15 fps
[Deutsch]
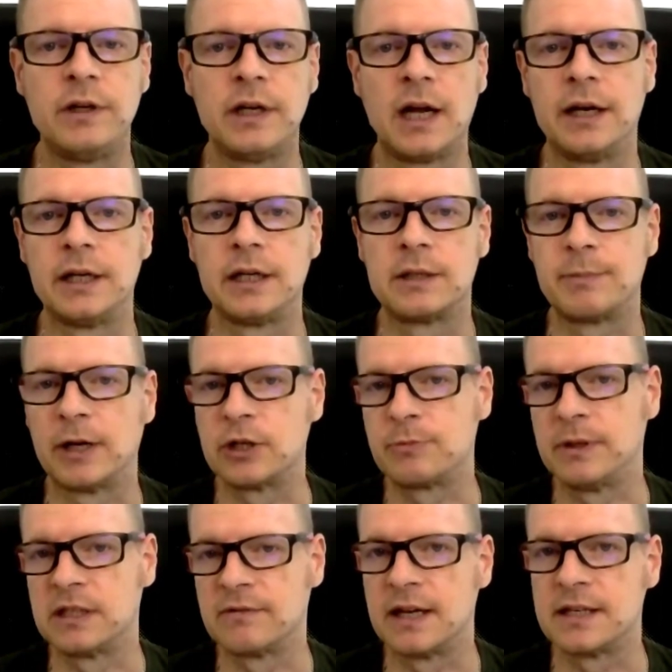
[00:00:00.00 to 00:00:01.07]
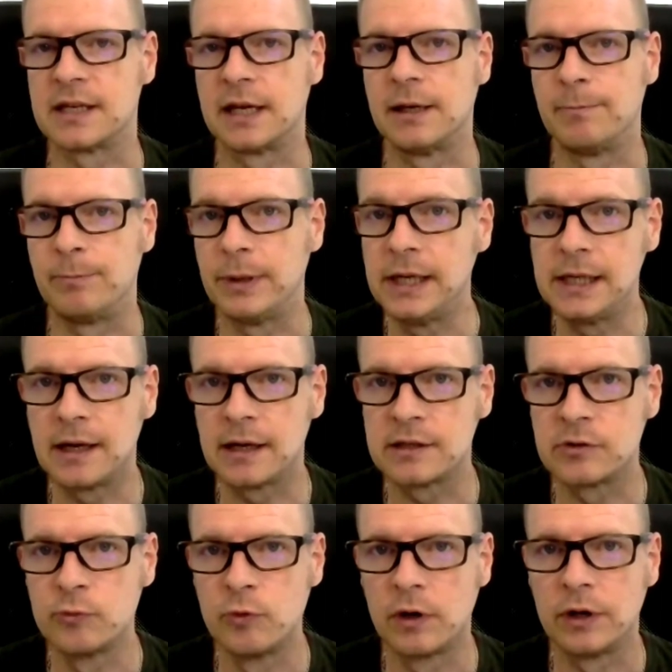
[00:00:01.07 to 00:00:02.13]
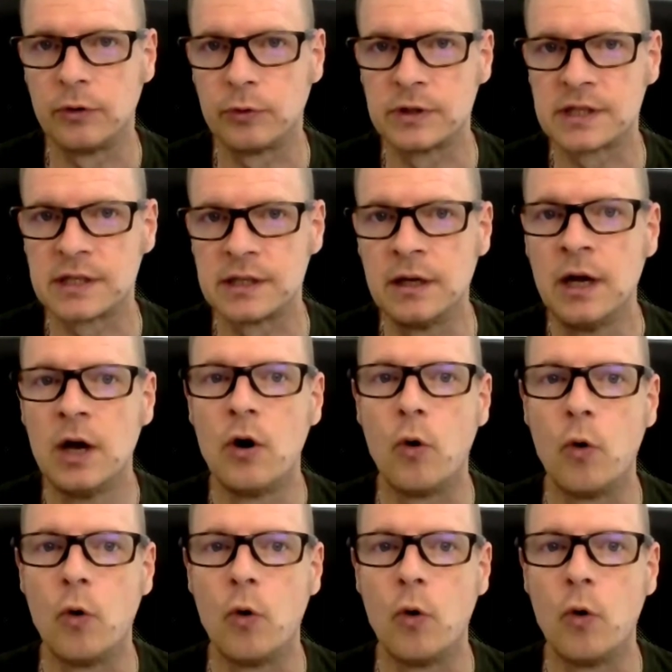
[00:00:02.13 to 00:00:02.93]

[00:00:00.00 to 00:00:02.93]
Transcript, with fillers: wie kann ich beispielsweise eine Bildersuche nutzen,